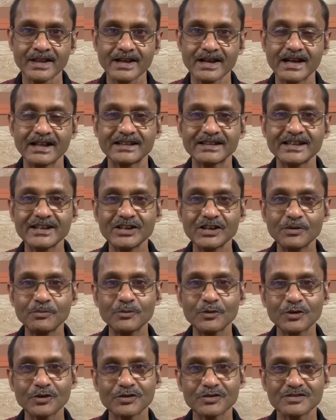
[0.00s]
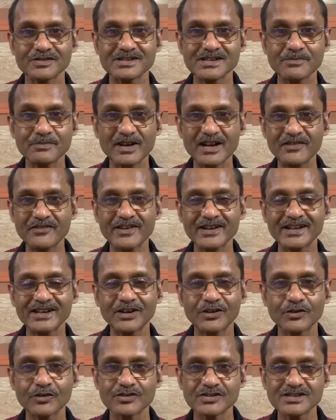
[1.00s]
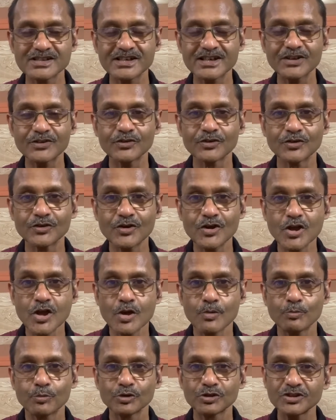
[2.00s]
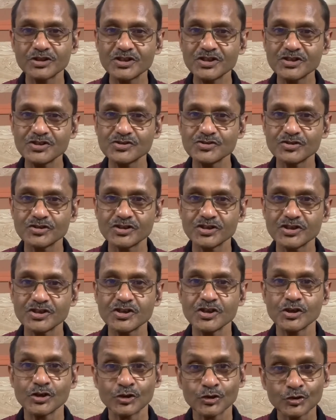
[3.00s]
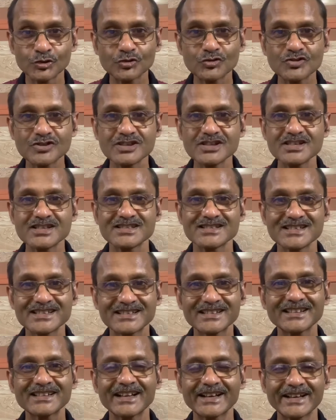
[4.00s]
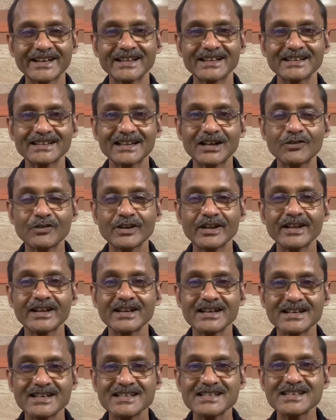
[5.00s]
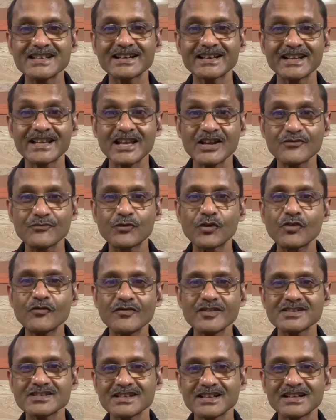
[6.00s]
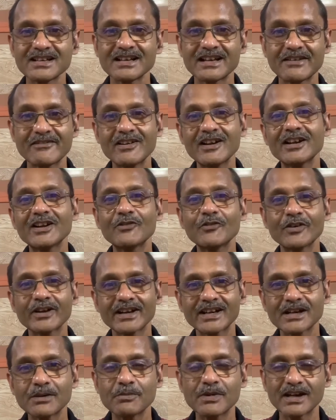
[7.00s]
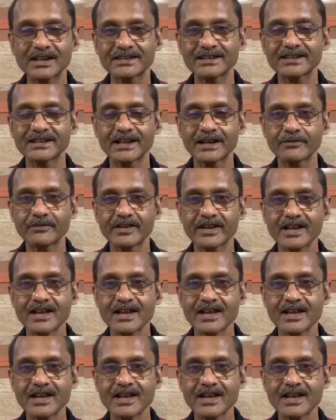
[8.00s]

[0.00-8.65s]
আর তিন নম্বর যে বেনিফিটটা হলো সেটা হলো প্রতিদিন যদি নতুন জিনিস শিখতে থাকেন তাহলে নিজের ইনফরমেশান লেভেলটা অনেকটা বাড়তে থাকবে